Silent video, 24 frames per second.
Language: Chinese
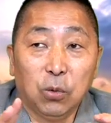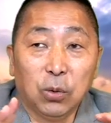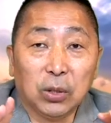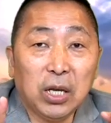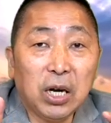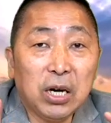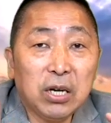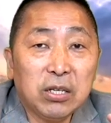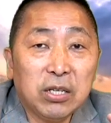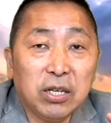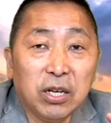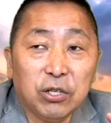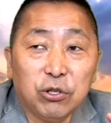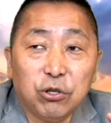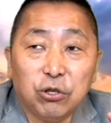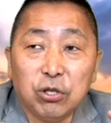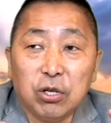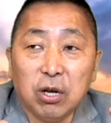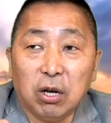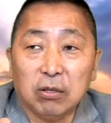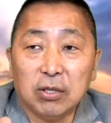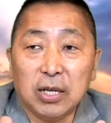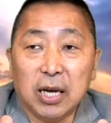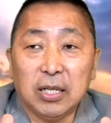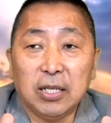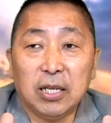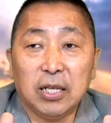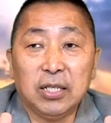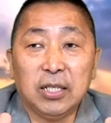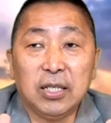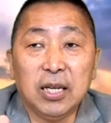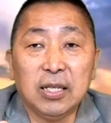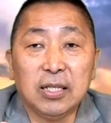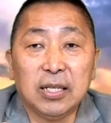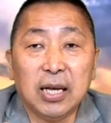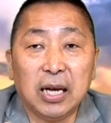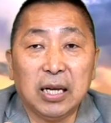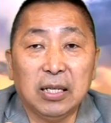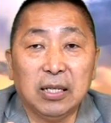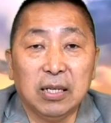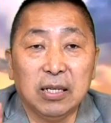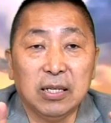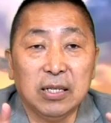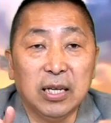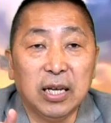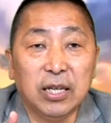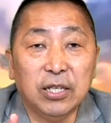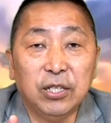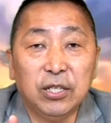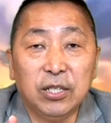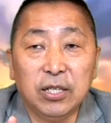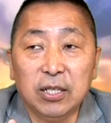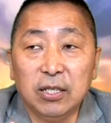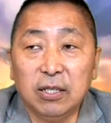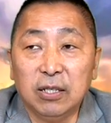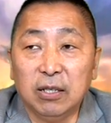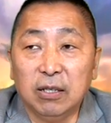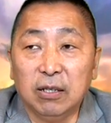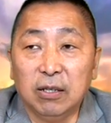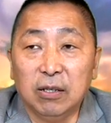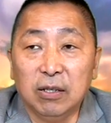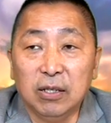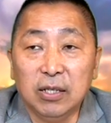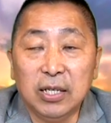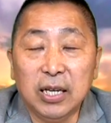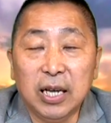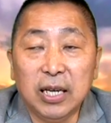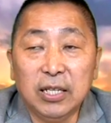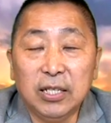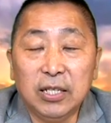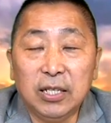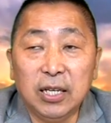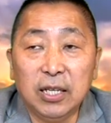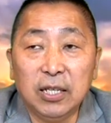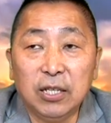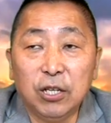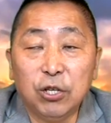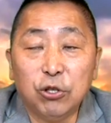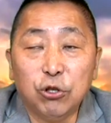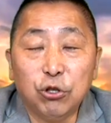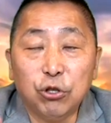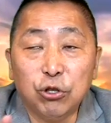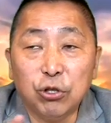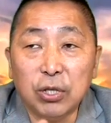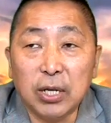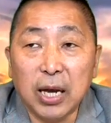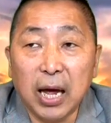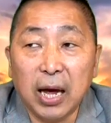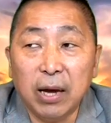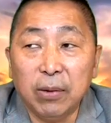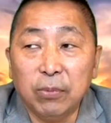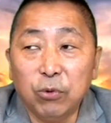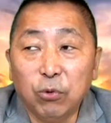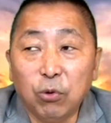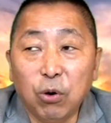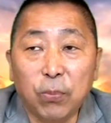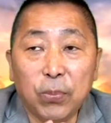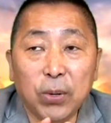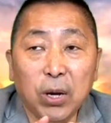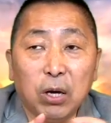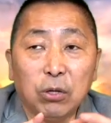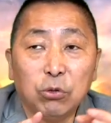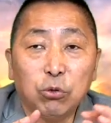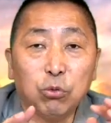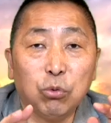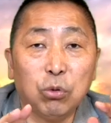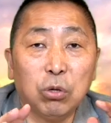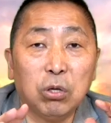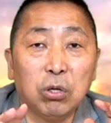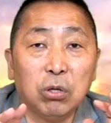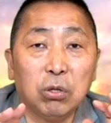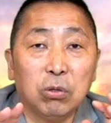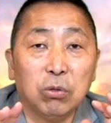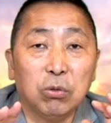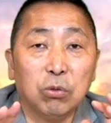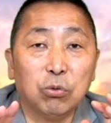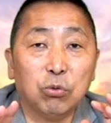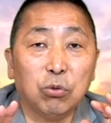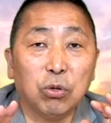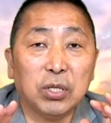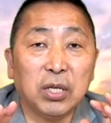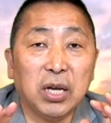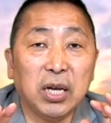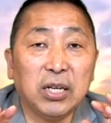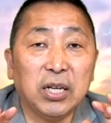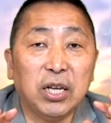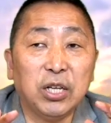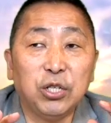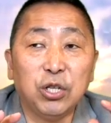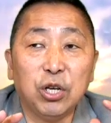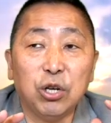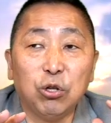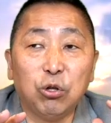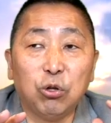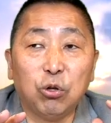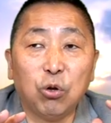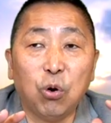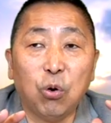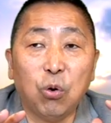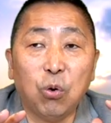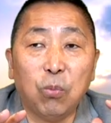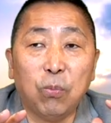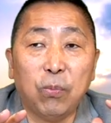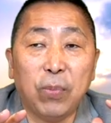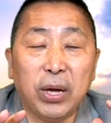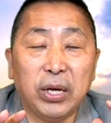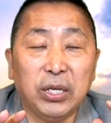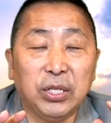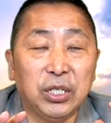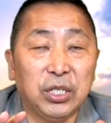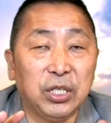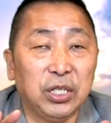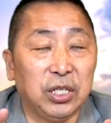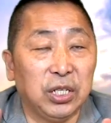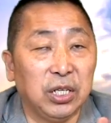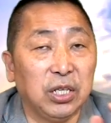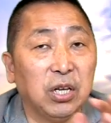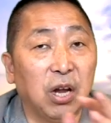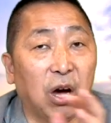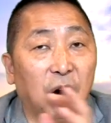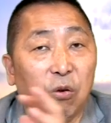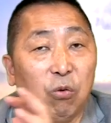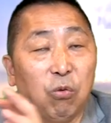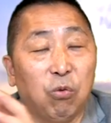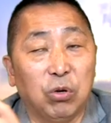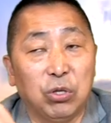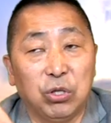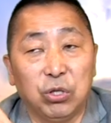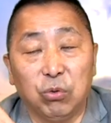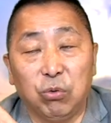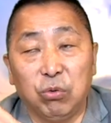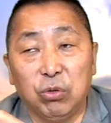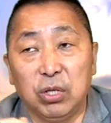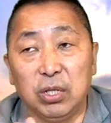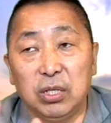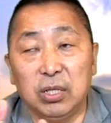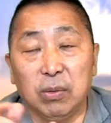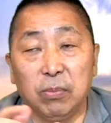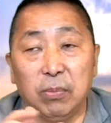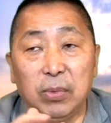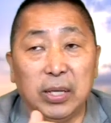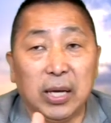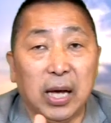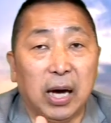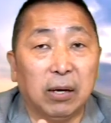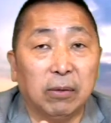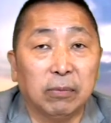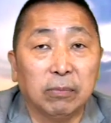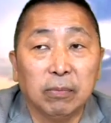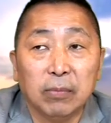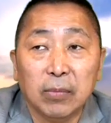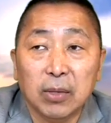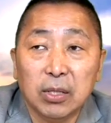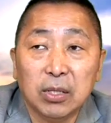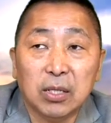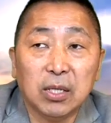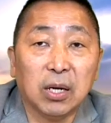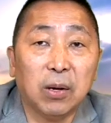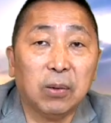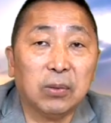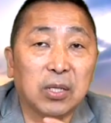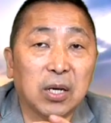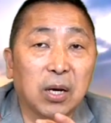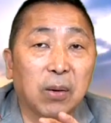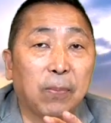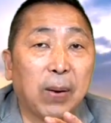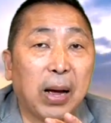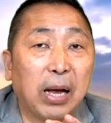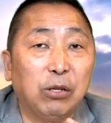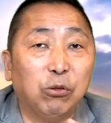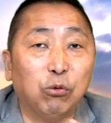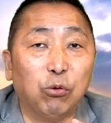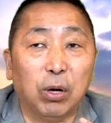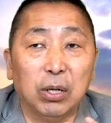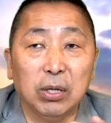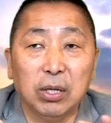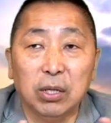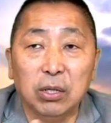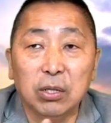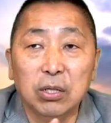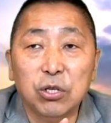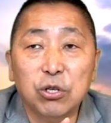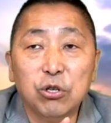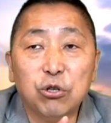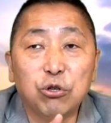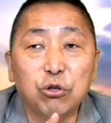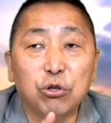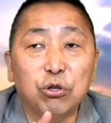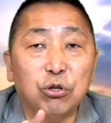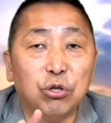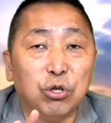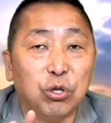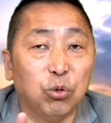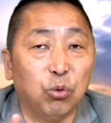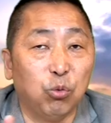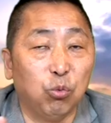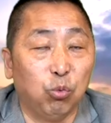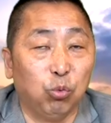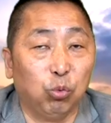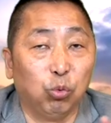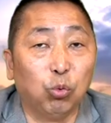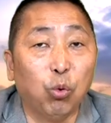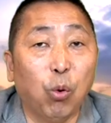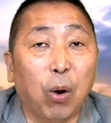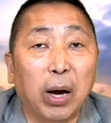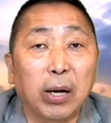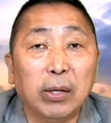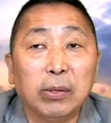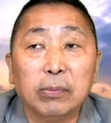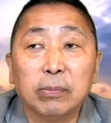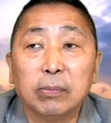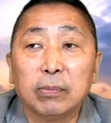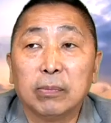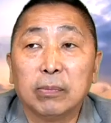我当然也知道，在这现在的年轻的年轻的世代，我不要说说这些年轻人都被洗脑，或者或者怎么样，这个这个判断呢，失之武断。